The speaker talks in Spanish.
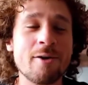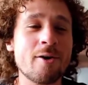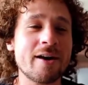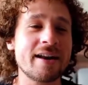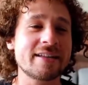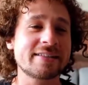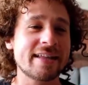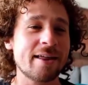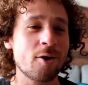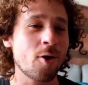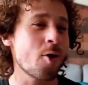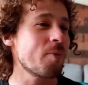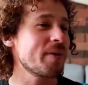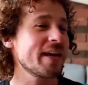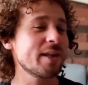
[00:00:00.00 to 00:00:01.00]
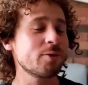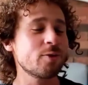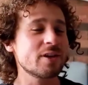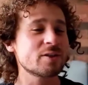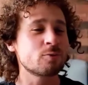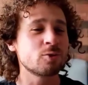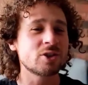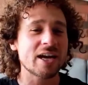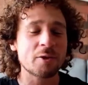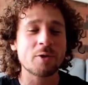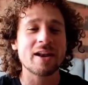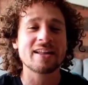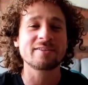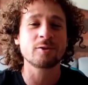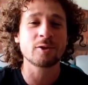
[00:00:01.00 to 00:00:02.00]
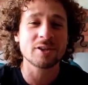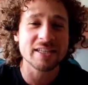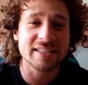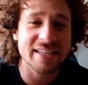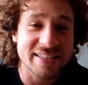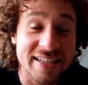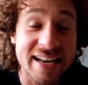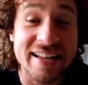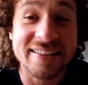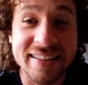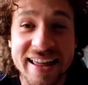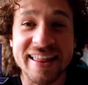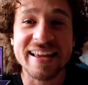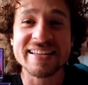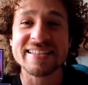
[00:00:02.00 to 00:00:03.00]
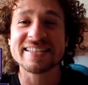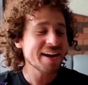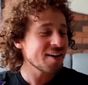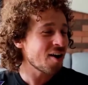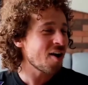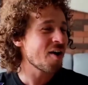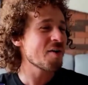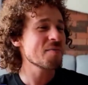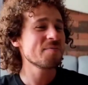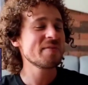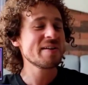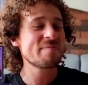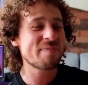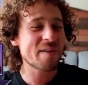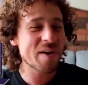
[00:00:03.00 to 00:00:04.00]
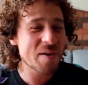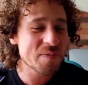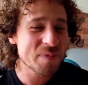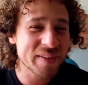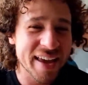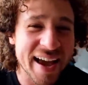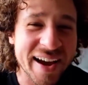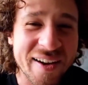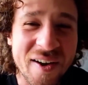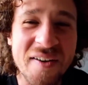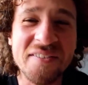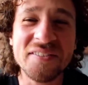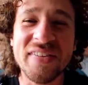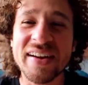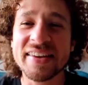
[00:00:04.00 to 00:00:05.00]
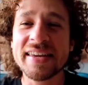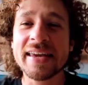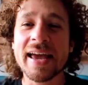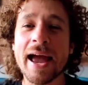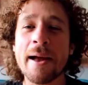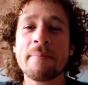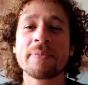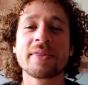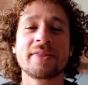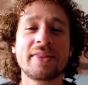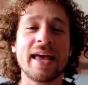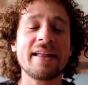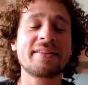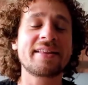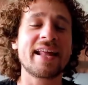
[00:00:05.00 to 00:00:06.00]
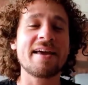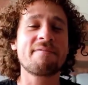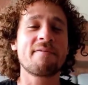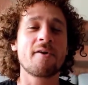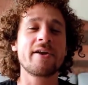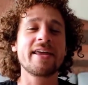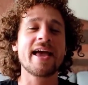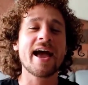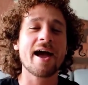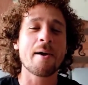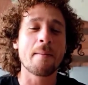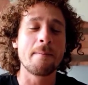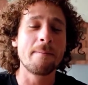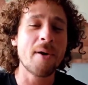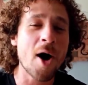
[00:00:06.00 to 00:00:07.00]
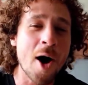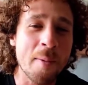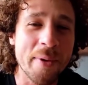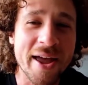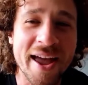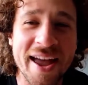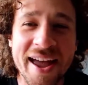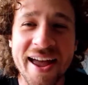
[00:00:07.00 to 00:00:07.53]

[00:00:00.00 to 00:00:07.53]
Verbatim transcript: lo han estado viendo, escuchando en las noticias, en las redes, tengo mi propia compañía de telefonía móvil.